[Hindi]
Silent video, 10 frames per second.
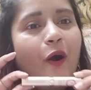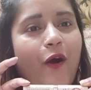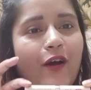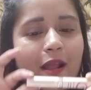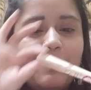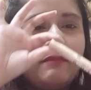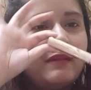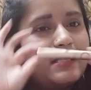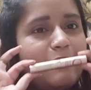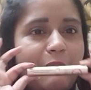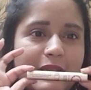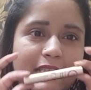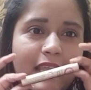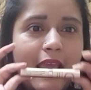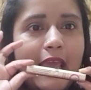और अभी बस मेरे पास
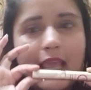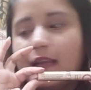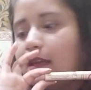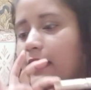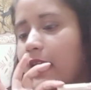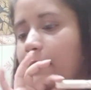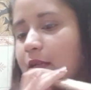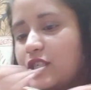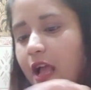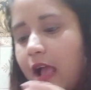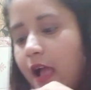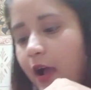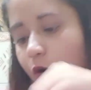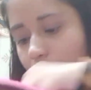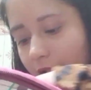ये एक ये बचा है
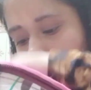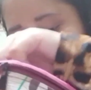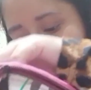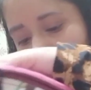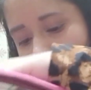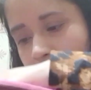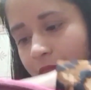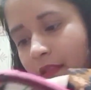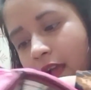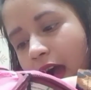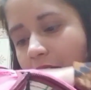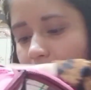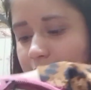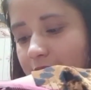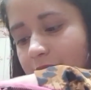और एक हाँ
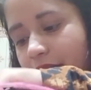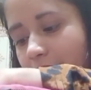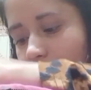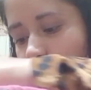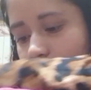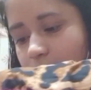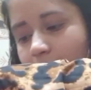इसका सिर्फ एक ही बचा